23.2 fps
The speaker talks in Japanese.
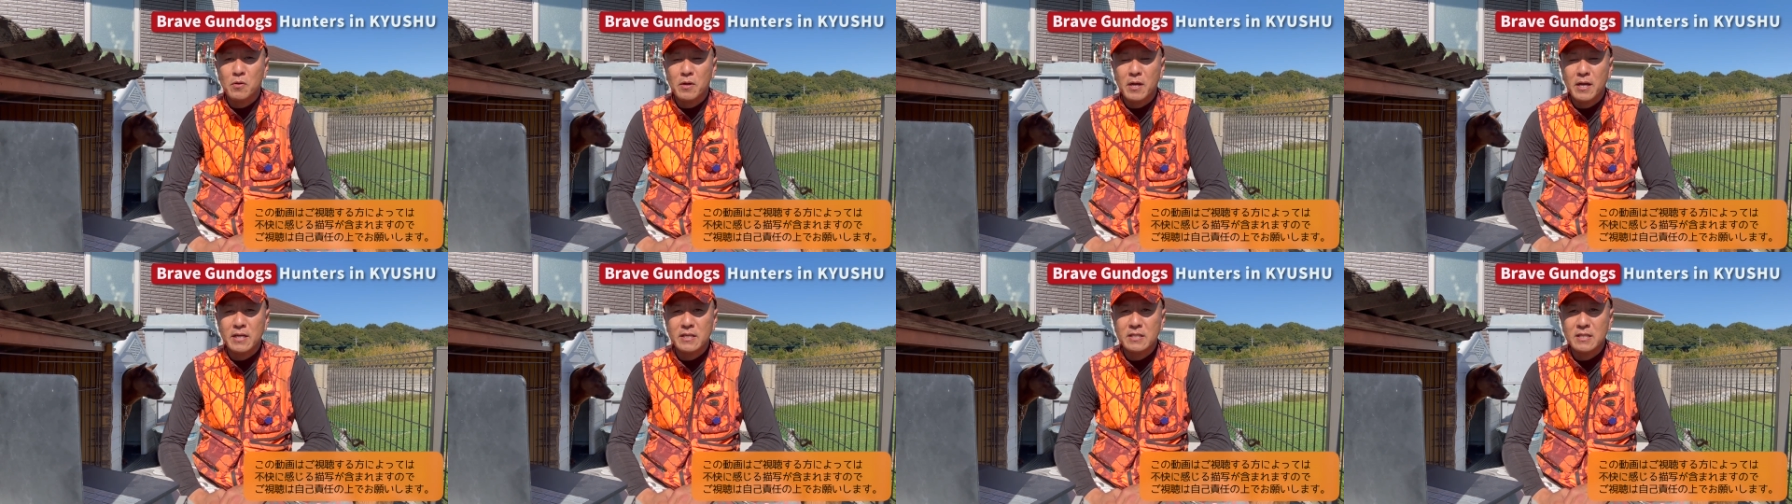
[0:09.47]

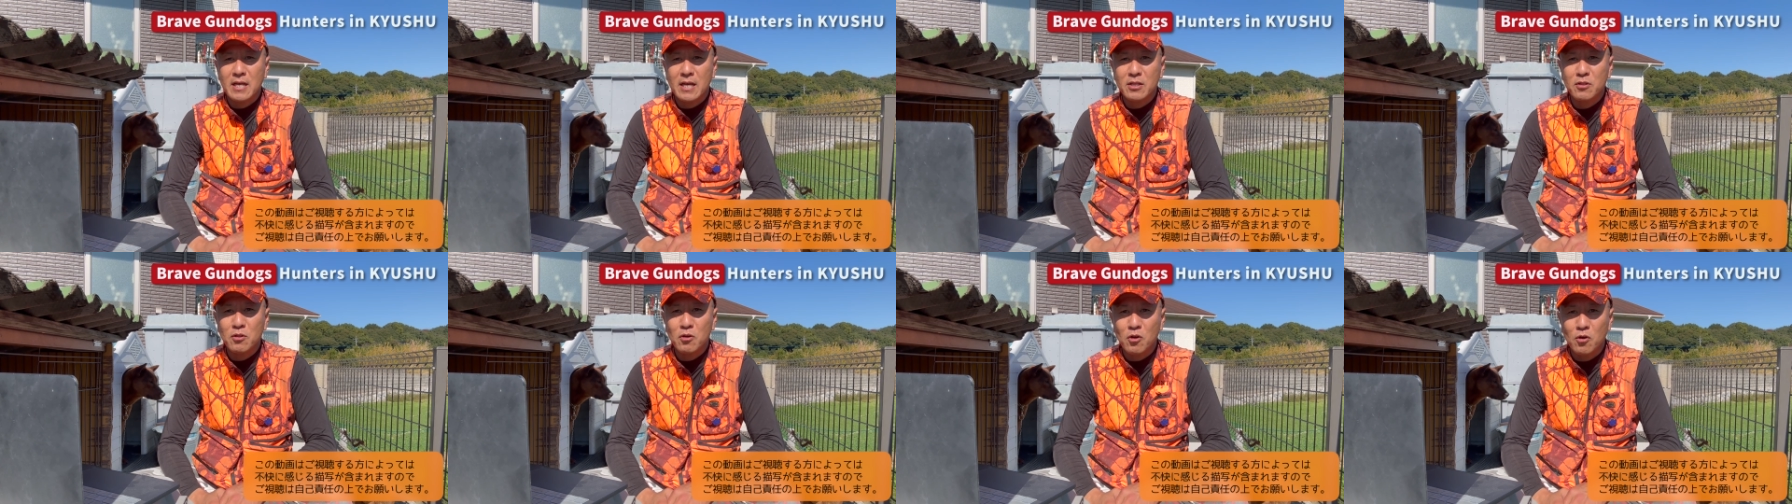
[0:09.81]
介し
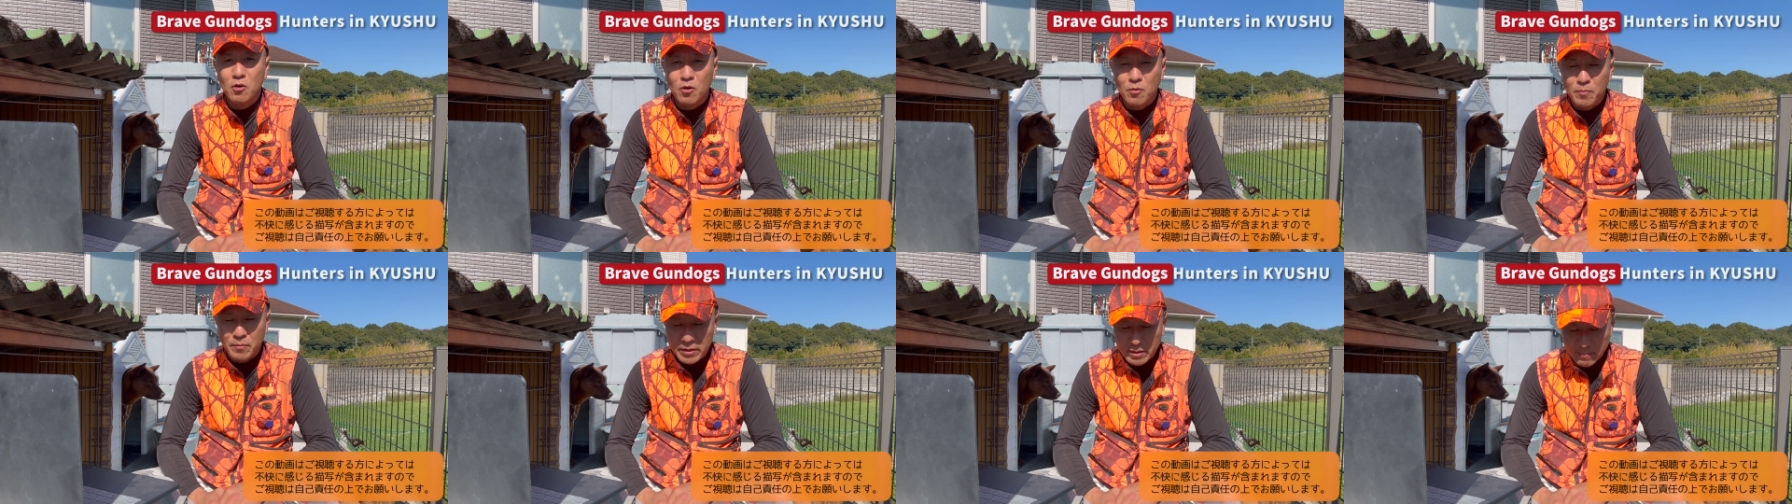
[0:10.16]
たいと
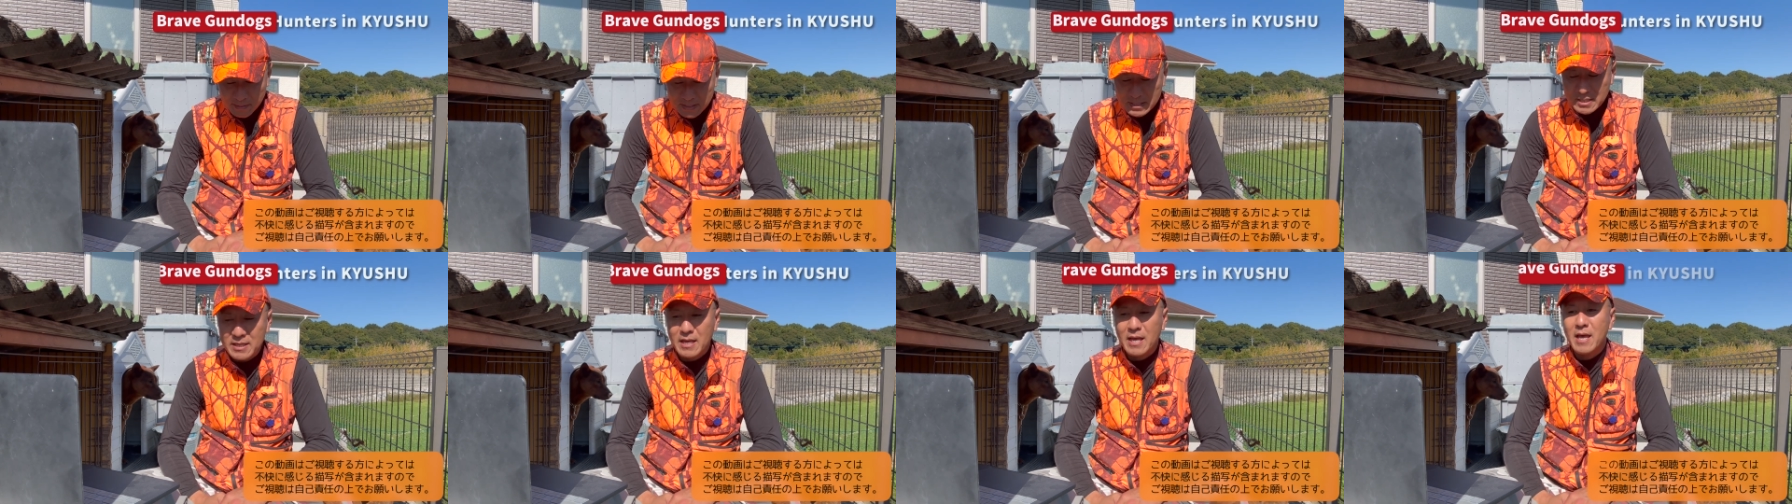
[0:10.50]
思い
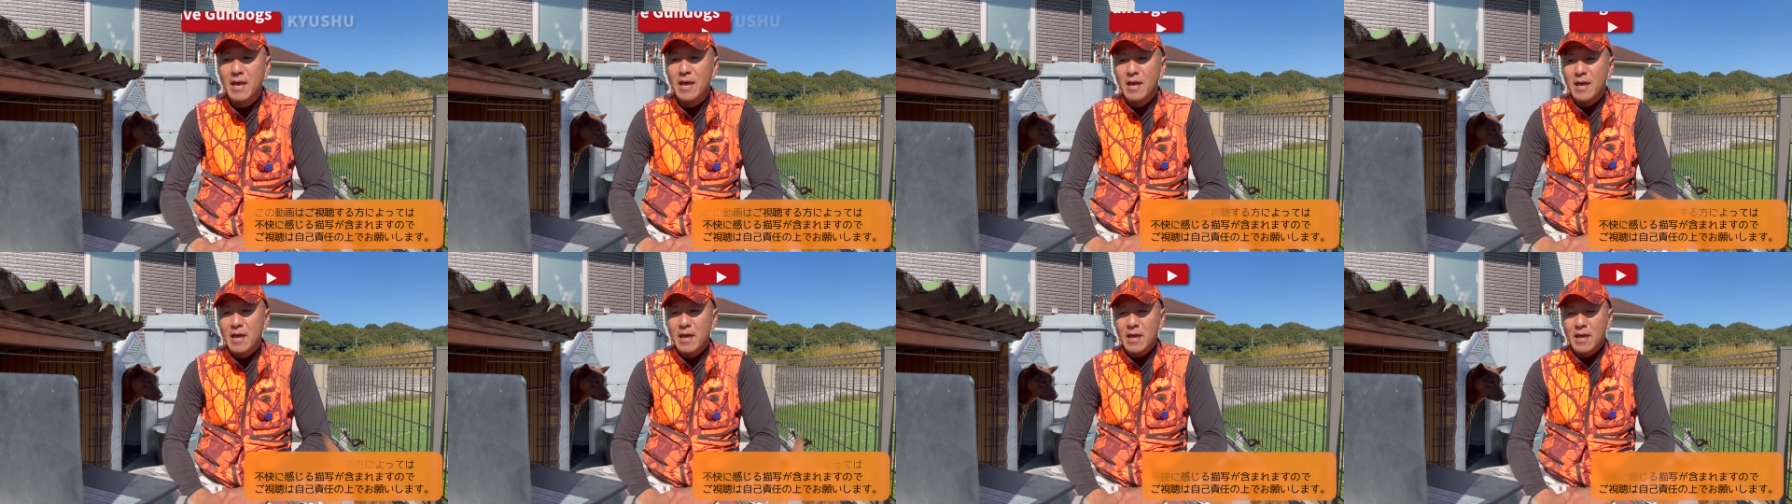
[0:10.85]
ます。
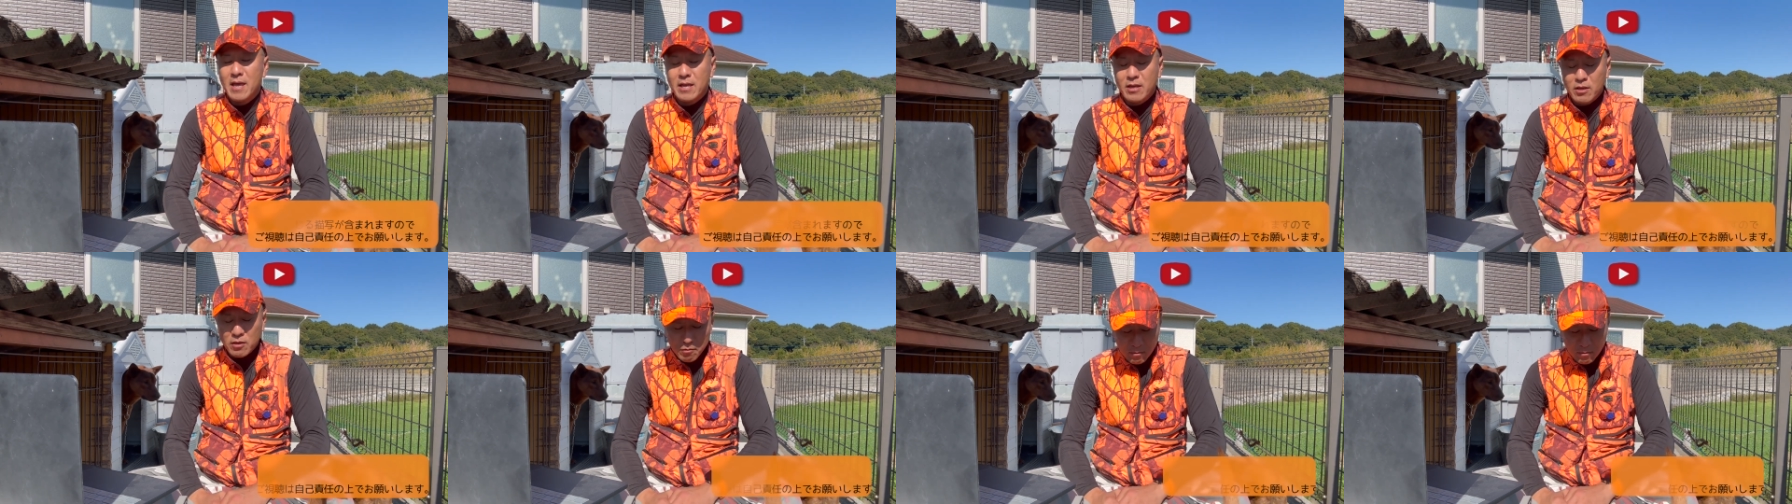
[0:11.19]
今日